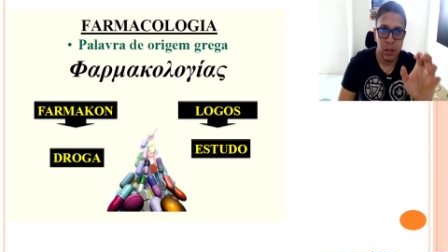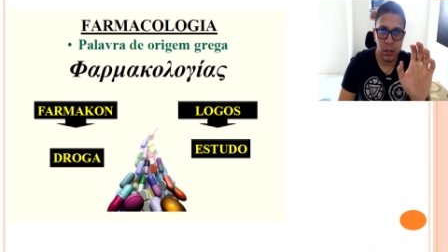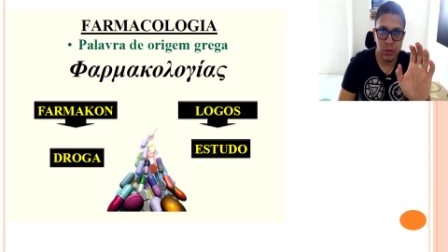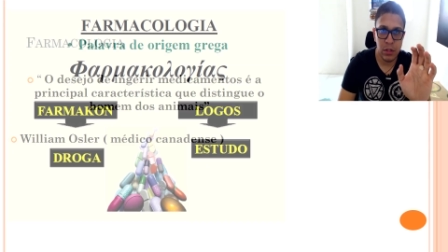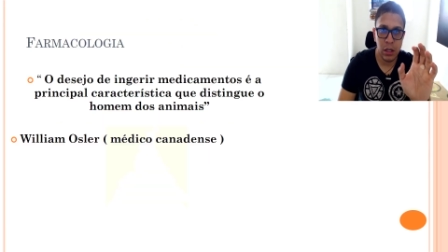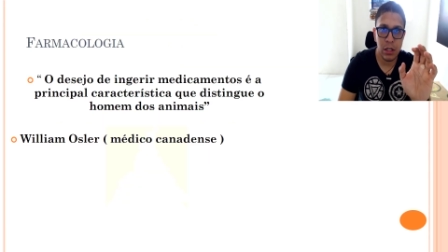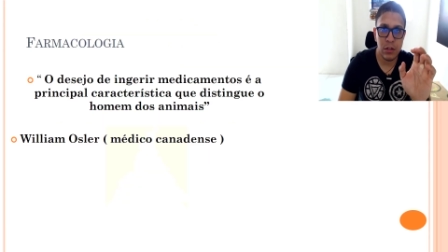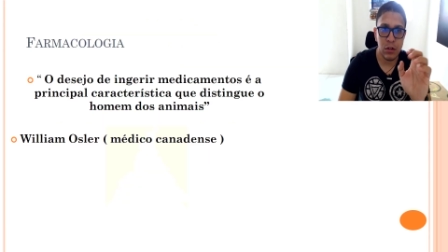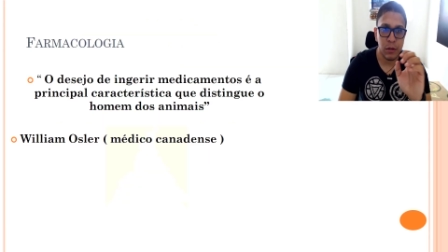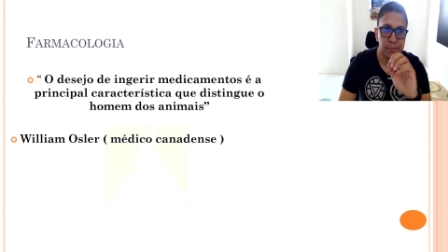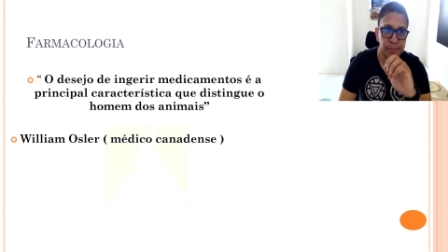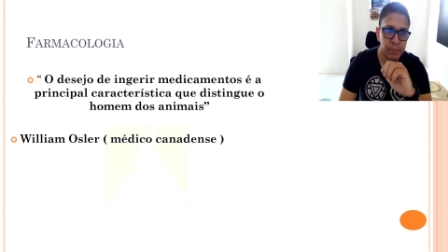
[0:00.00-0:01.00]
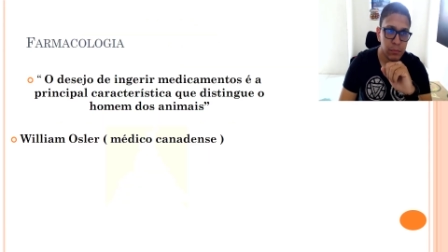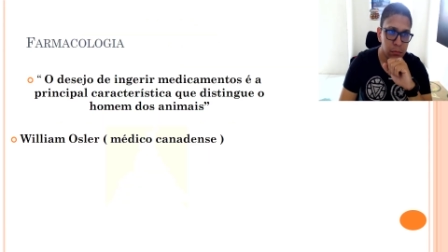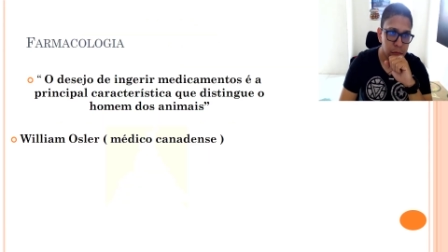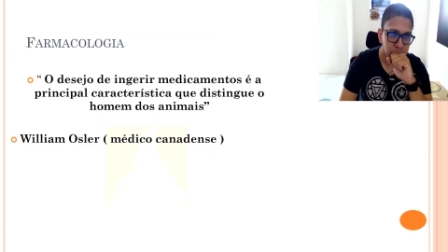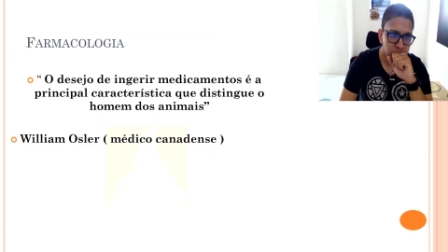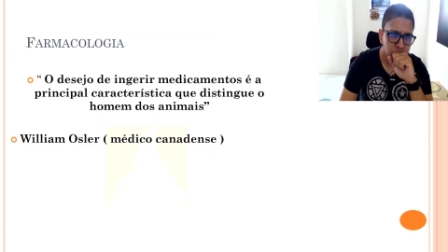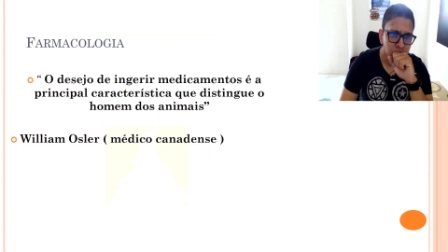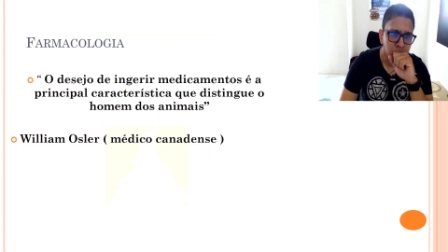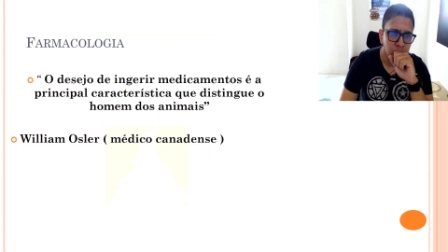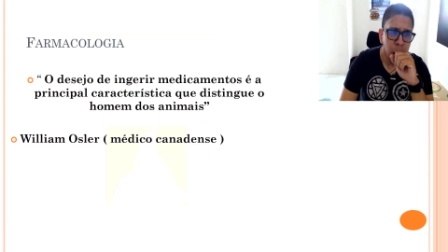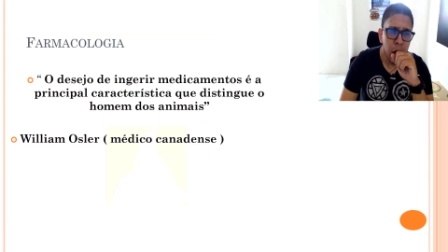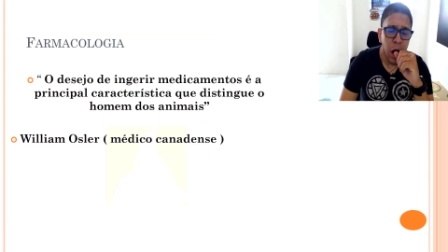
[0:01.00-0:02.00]
Então se liga só.
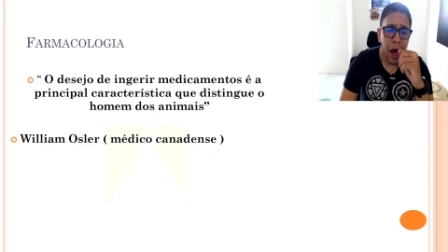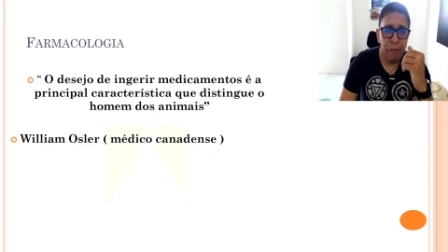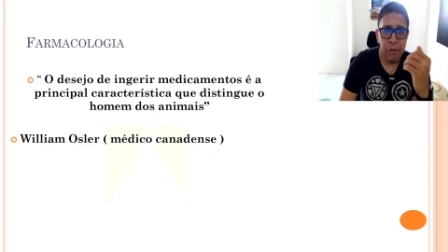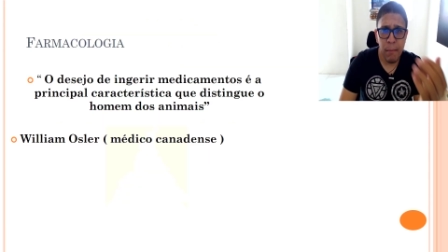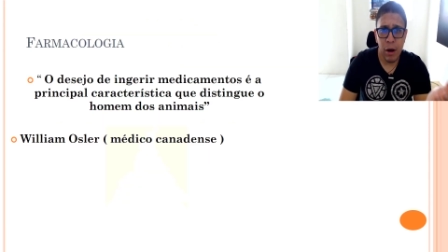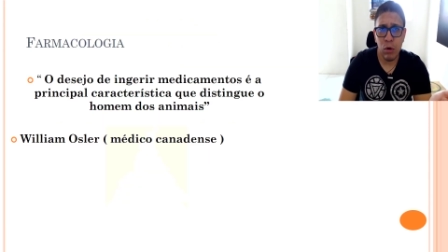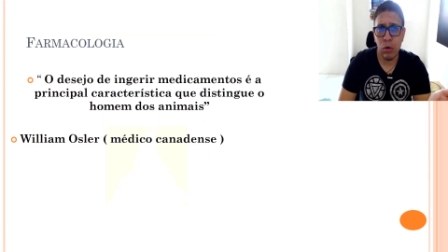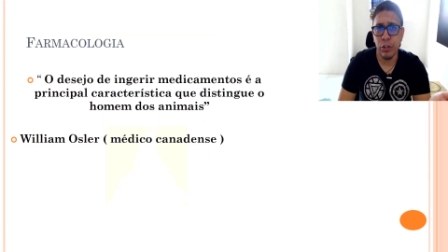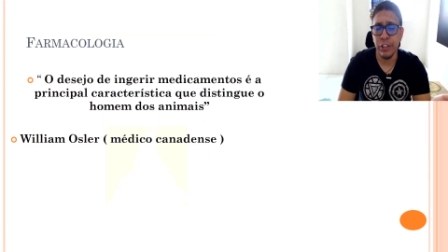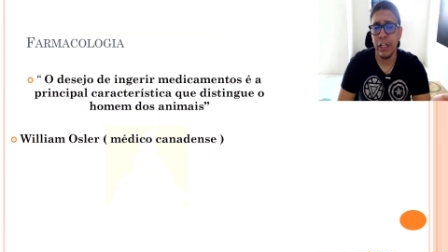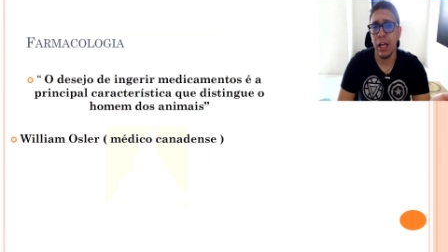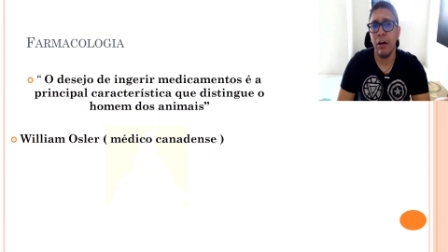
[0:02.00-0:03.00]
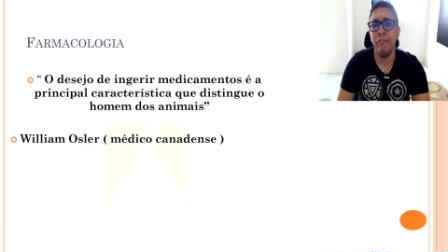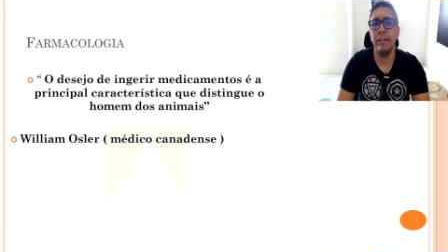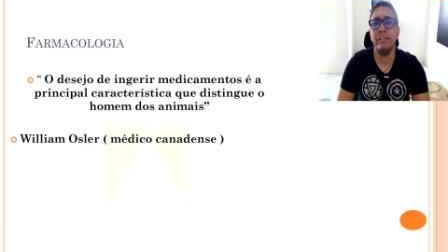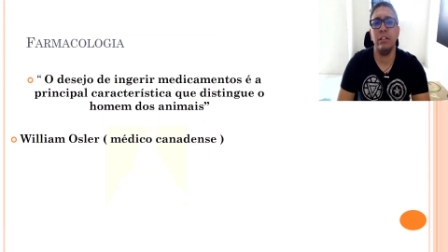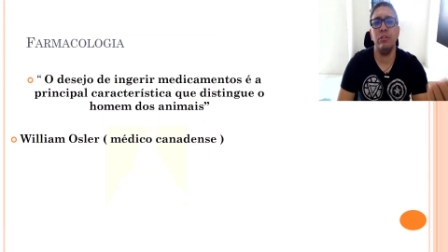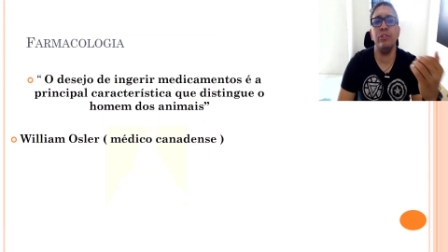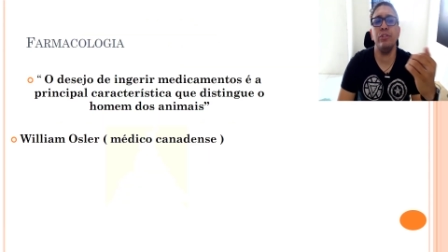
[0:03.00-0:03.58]
A farmacologia ela vem sendo